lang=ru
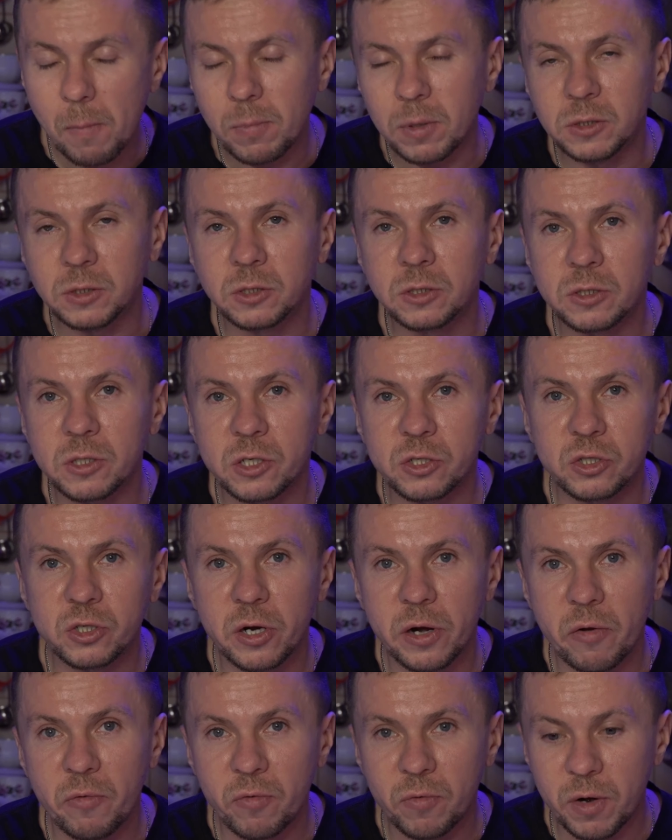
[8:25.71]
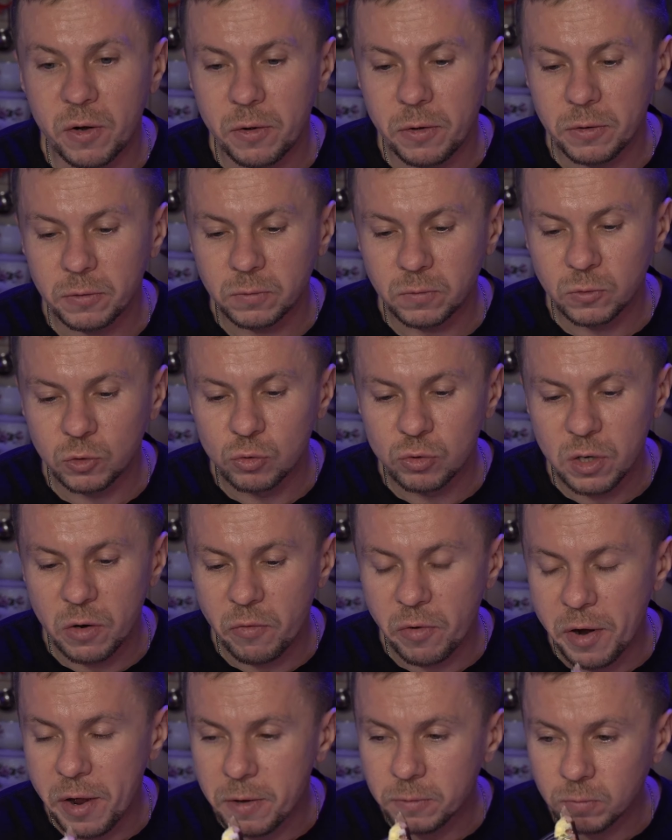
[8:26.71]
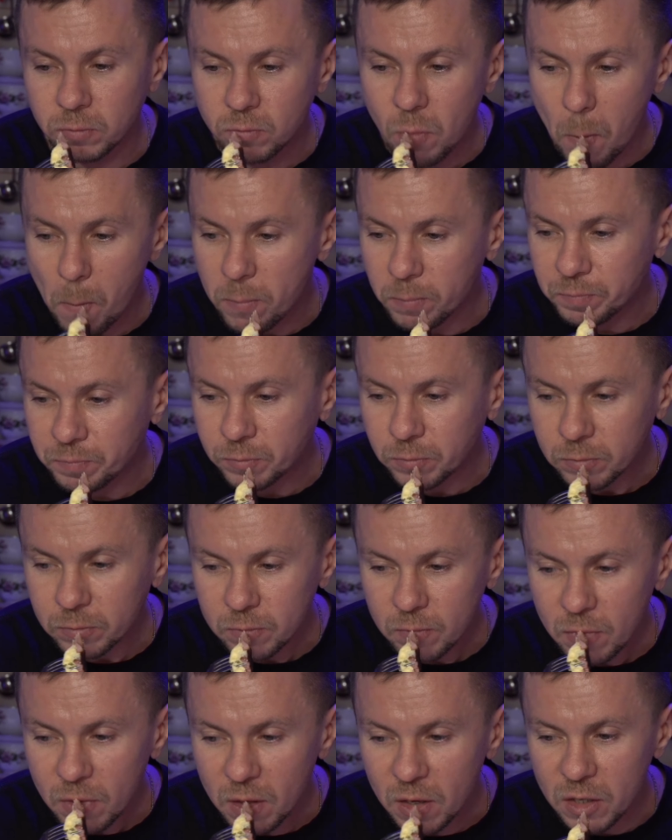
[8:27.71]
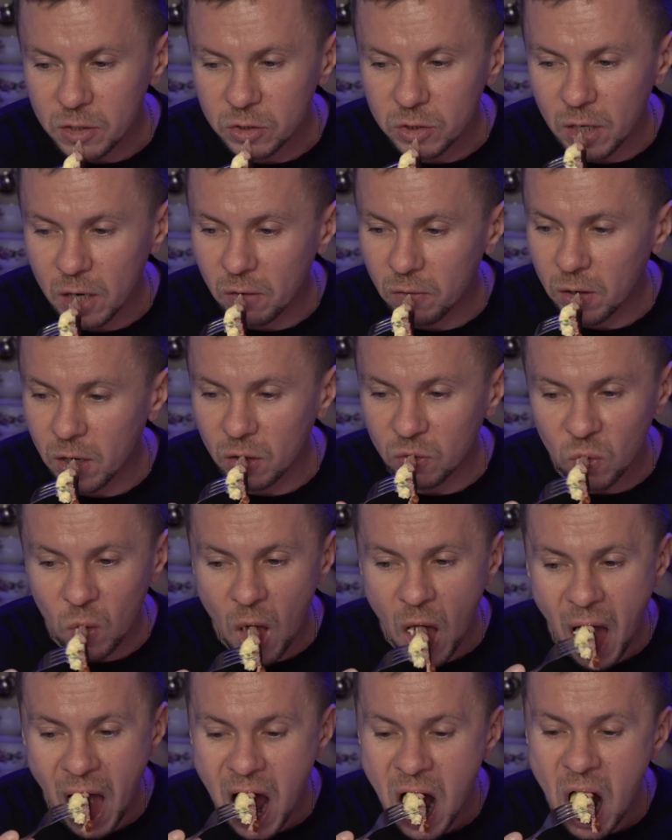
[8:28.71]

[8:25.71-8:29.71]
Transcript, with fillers: Понесла жара в ра... душа в рай, жара в хату.